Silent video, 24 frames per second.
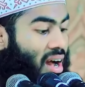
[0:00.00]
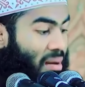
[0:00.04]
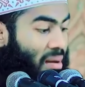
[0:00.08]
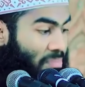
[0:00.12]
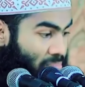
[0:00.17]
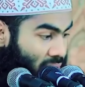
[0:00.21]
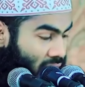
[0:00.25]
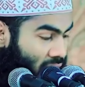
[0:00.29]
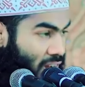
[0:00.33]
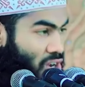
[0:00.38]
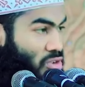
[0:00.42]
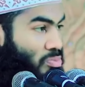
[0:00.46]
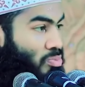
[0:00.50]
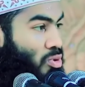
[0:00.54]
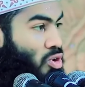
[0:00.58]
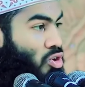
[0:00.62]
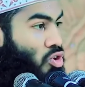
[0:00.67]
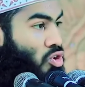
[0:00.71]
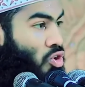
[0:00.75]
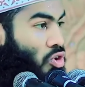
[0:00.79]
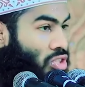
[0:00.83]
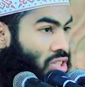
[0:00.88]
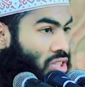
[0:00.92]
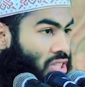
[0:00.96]
আপনার ওপর
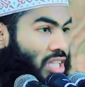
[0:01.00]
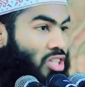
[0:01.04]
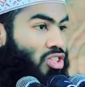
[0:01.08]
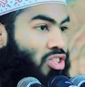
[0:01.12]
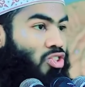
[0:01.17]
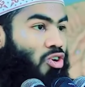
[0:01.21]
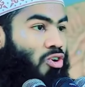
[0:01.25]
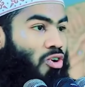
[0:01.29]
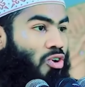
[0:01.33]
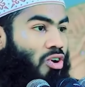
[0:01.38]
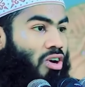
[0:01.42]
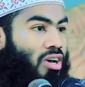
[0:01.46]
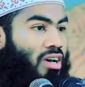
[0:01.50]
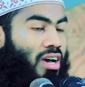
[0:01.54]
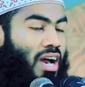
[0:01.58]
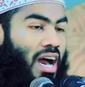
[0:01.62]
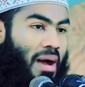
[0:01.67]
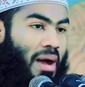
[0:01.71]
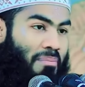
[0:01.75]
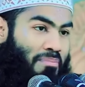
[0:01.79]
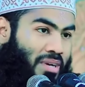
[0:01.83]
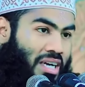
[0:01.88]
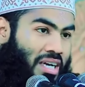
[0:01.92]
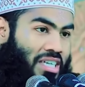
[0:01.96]
কর্তৃত্ব
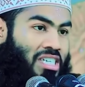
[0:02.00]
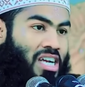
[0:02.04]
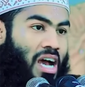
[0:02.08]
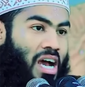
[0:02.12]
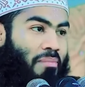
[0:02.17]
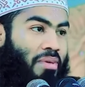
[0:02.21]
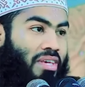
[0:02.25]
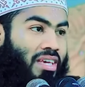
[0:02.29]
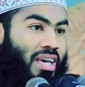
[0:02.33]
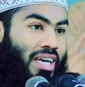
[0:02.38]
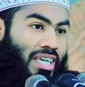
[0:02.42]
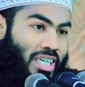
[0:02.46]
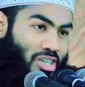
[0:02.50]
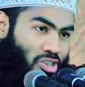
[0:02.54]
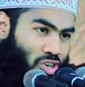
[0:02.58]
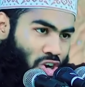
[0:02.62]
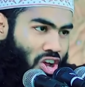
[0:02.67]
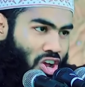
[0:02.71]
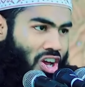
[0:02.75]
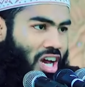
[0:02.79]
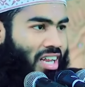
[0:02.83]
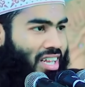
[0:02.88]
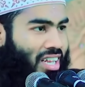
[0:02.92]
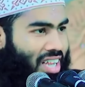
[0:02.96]
আপনার স্বামীকে এটা
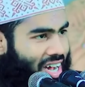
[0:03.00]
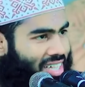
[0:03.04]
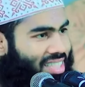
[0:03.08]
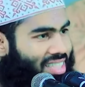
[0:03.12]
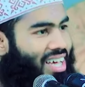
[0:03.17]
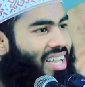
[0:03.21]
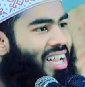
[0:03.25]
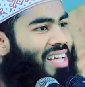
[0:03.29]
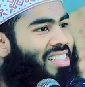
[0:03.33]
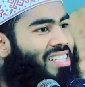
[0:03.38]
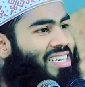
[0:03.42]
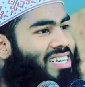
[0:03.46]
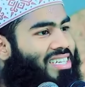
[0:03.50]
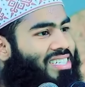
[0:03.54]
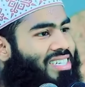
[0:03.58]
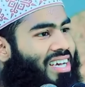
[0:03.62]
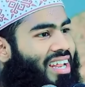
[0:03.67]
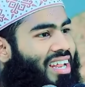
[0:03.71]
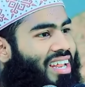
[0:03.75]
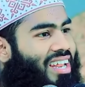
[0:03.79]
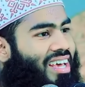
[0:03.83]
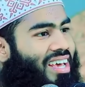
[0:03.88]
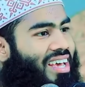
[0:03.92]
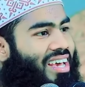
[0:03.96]
স্বয়ং আল্লাহ তালা
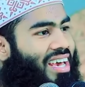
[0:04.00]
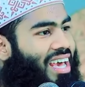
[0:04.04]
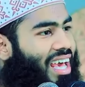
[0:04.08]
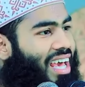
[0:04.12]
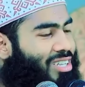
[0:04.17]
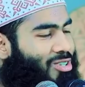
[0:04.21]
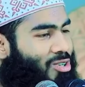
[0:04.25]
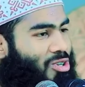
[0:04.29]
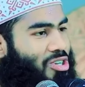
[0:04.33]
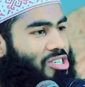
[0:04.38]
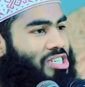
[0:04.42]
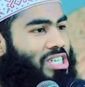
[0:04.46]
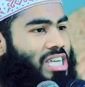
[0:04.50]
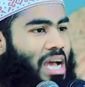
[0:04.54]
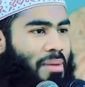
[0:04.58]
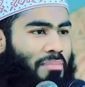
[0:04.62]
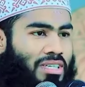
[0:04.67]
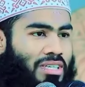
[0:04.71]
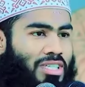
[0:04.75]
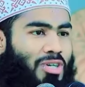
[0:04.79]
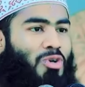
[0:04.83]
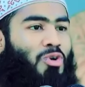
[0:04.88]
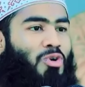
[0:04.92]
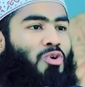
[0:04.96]
দিয়েছেন এই জন্য
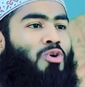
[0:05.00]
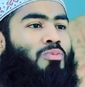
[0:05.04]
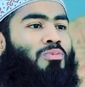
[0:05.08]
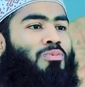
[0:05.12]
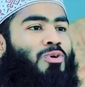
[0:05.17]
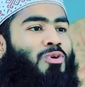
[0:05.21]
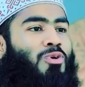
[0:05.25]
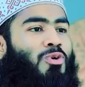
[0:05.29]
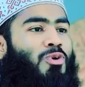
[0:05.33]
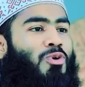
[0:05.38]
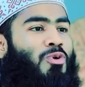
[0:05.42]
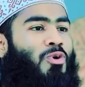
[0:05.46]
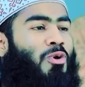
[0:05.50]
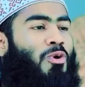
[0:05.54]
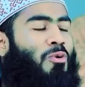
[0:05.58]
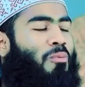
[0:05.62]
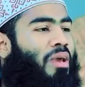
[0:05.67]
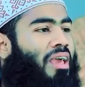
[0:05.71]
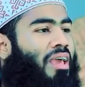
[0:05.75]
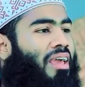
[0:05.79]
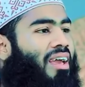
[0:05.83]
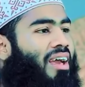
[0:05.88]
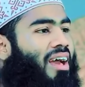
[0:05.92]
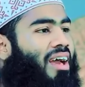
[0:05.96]
স্বামী যে হুকুমগুলো
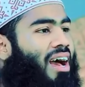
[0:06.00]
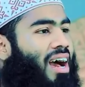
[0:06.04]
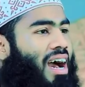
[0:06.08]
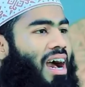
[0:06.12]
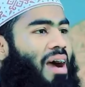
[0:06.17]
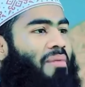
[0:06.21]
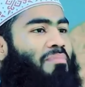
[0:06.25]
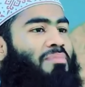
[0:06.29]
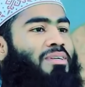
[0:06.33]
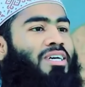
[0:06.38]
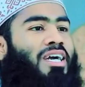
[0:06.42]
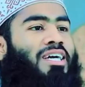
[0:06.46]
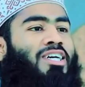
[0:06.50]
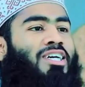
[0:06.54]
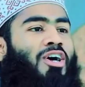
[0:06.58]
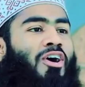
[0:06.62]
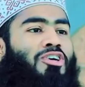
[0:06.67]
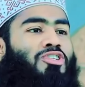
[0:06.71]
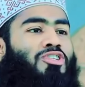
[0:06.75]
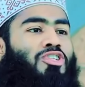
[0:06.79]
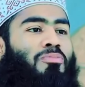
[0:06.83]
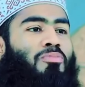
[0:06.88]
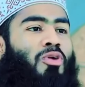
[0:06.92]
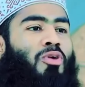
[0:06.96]
করবে আপনি এটা
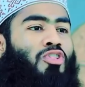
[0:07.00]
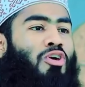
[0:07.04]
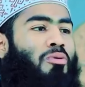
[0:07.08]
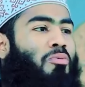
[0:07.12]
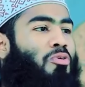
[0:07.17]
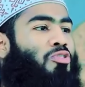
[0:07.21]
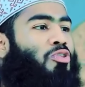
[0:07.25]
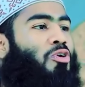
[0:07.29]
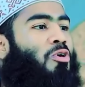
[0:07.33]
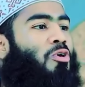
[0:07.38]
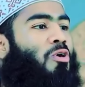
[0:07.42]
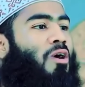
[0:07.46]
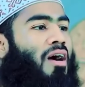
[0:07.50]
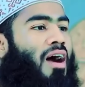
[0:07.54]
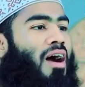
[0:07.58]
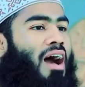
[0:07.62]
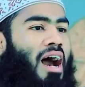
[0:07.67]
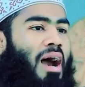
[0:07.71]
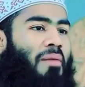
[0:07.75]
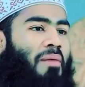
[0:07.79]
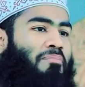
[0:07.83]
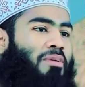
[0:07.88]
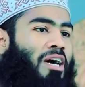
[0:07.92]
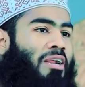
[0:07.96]
হয়তো প্রথমত
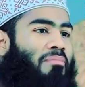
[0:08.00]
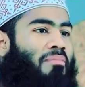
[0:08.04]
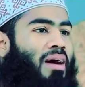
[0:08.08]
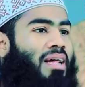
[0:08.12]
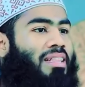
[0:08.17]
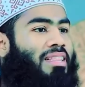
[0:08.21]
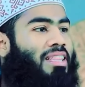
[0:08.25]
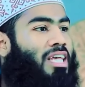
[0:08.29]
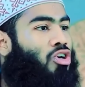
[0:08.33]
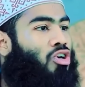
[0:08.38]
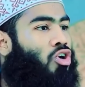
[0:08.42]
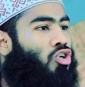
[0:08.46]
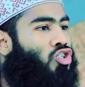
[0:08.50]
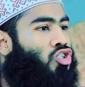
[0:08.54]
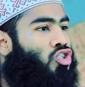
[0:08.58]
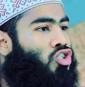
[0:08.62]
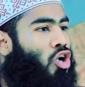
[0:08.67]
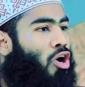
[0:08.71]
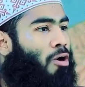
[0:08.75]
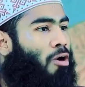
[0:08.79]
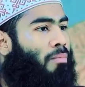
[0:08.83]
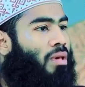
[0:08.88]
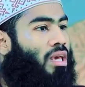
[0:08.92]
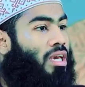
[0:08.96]
আপনার মানতে কষ্ট
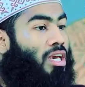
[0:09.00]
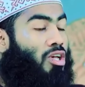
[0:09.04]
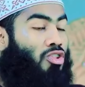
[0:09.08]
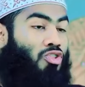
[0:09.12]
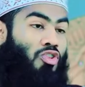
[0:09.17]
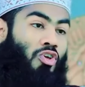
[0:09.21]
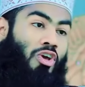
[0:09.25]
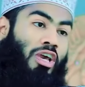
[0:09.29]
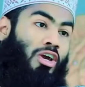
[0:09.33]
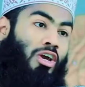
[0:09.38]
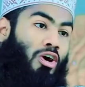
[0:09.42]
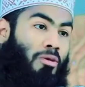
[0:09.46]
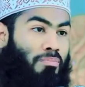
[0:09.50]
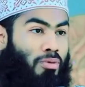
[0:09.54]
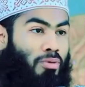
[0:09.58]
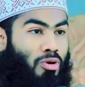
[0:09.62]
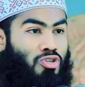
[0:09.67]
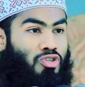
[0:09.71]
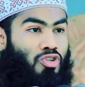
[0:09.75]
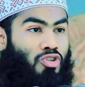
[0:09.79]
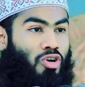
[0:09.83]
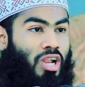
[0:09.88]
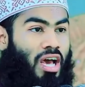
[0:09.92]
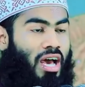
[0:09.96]
হবে কিন্তু এই
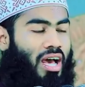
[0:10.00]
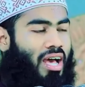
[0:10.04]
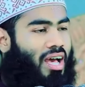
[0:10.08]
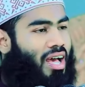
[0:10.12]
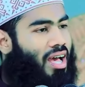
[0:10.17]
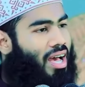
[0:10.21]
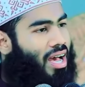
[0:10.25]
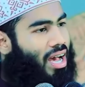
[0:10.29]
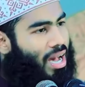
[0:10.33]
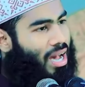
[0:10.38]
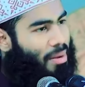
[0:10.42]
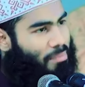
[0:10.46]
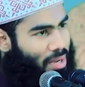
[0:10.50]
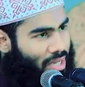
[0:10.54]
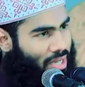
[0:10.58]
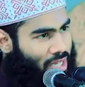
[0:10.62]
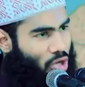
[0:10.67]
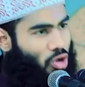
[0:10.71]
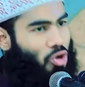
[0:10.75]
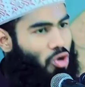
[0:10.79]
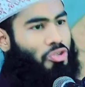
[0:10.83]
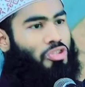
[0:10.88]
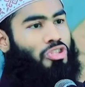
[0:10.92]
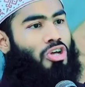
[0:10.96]
অভ্যস্তটা
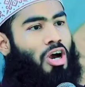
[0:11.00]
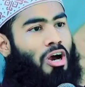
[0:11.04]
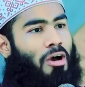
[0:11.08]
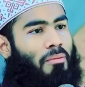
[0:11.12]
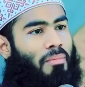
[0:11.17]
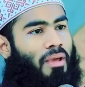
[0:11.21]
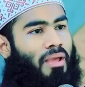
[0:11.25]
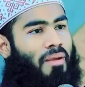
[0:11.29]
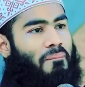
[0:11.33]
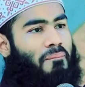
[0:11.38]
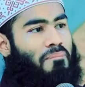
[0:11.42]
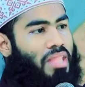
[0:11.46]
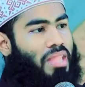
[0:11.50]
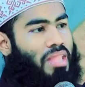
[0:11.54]
আপনাকে করতে হবে